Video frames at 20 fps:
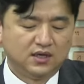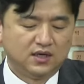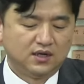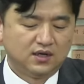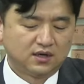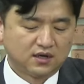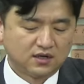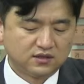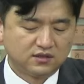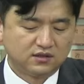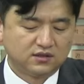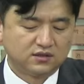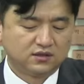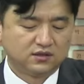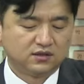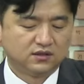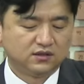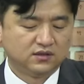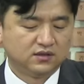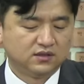그래서
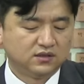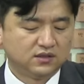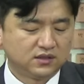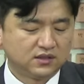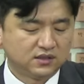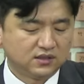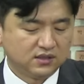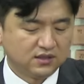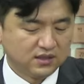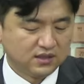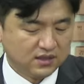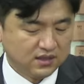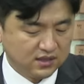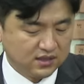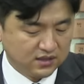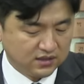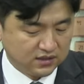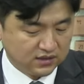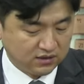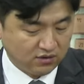그들은
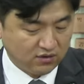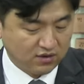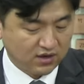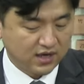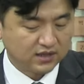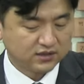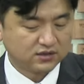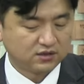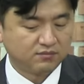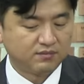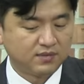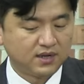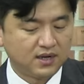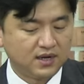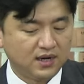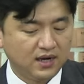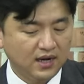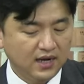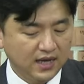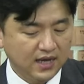너가 정말
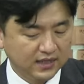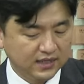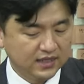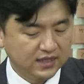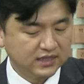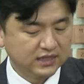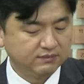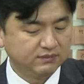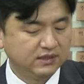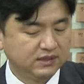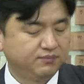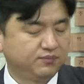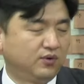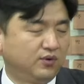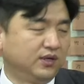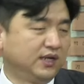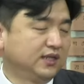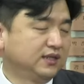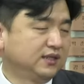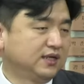하나님이
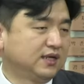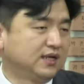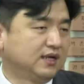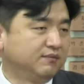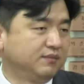보냈다라면